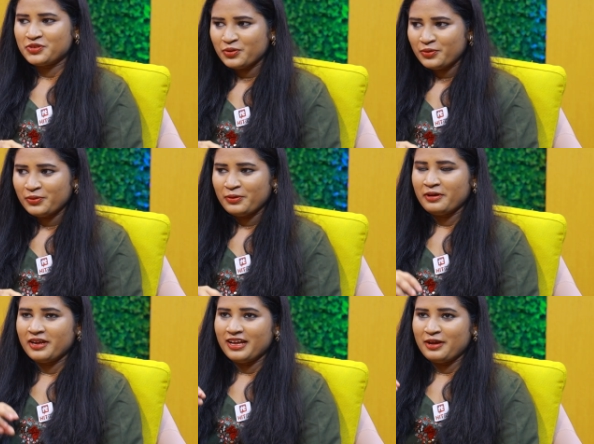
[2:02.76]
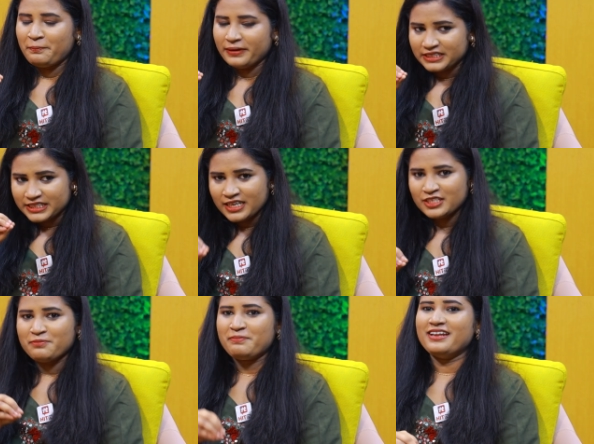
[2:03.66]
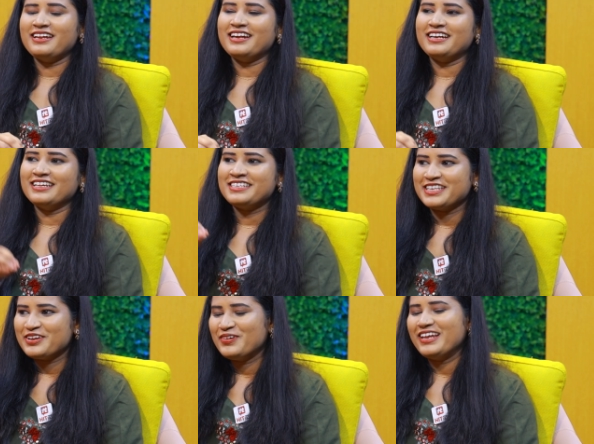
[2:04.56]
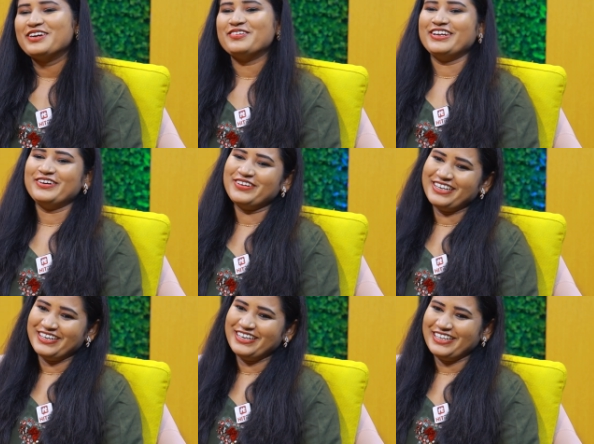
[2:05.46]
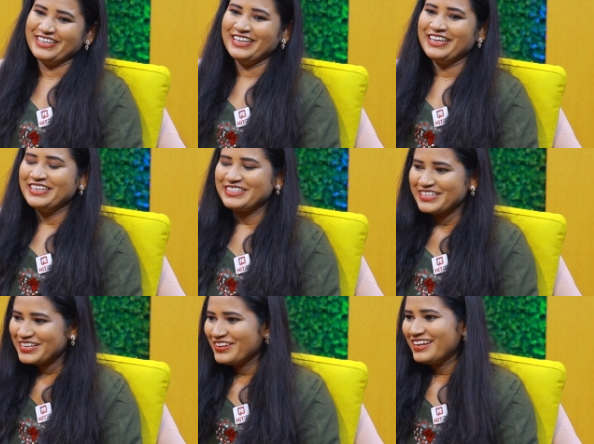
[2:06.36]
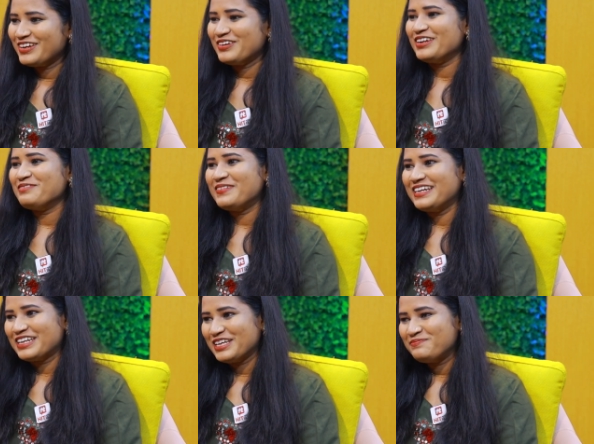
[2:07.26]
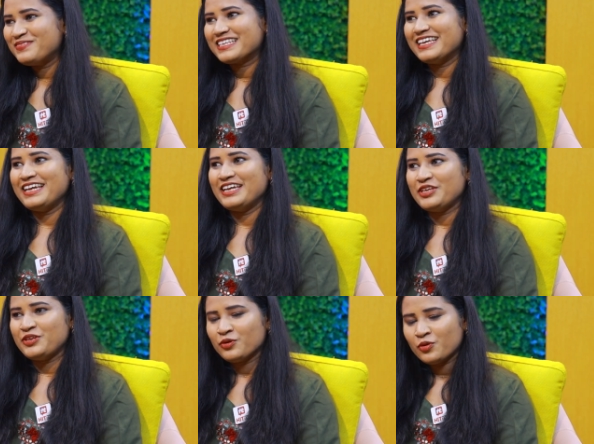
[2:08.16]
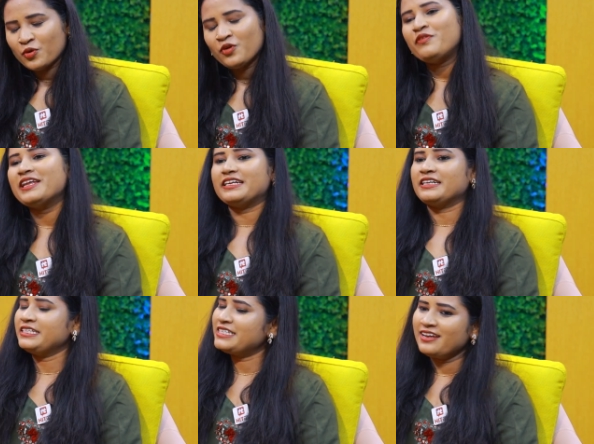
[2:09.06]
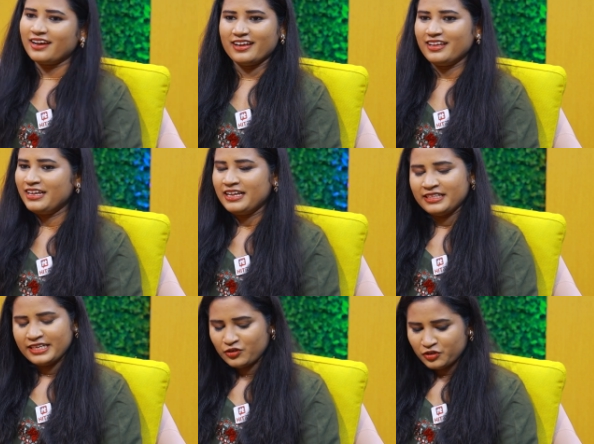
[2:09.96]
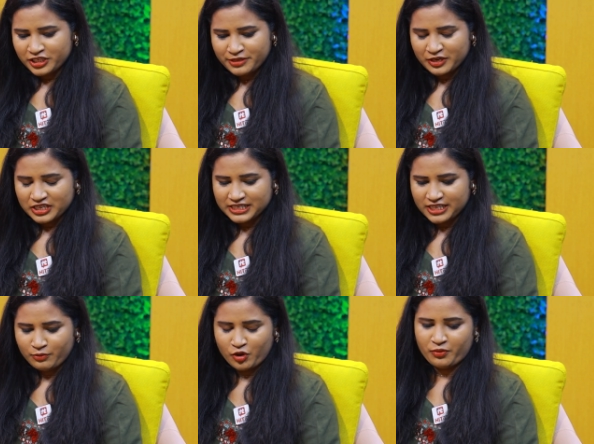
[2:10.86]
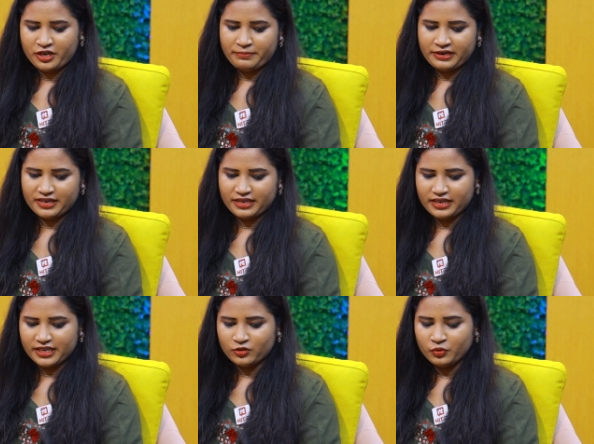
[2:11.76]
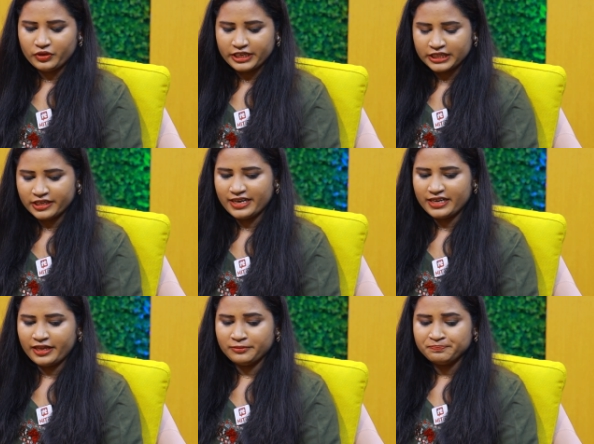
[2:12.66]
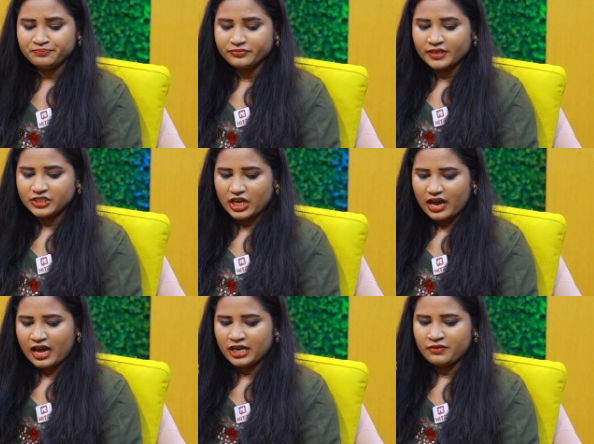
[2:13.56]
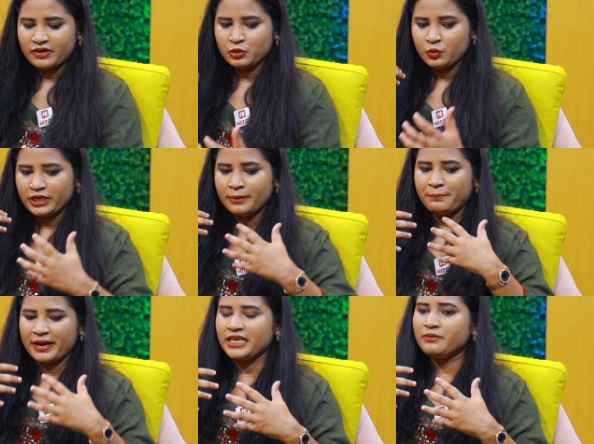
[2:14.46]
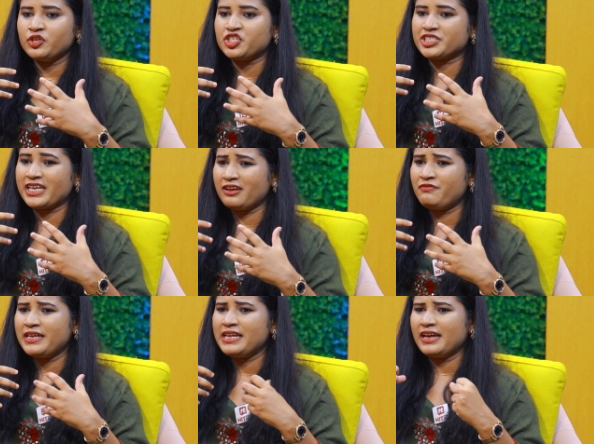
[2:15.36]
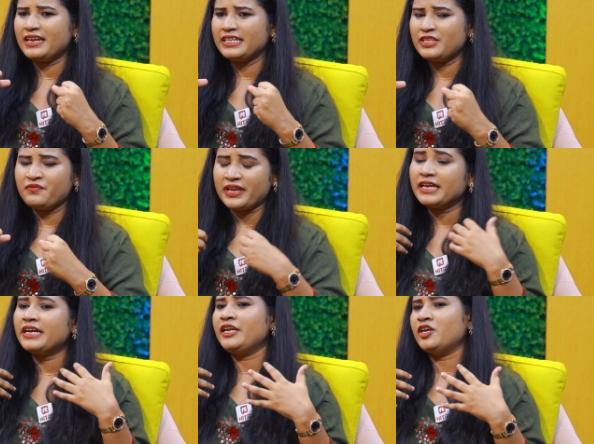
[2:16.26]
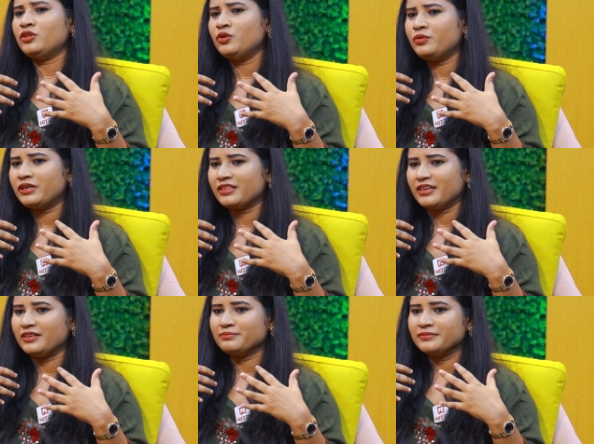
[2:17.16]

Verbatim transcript: సో పచ్చిగా చెప్పాలనంటే సిగ్గు లేకుండా ఉండండి సిగ్గు లేకుండా మీ డ్రీమ్స్కి యు గో ఫర్ ఇట్ నిజంగా దీని గురించి మనం అస్సలు మొహమాట పడినక్కర్లేదు ఎందుకంటే చాలా వరకు ఈ భయము ఈ షే ఫీలింగ్ అనేది వెనక్కి నెడుతూ ఉంటుంది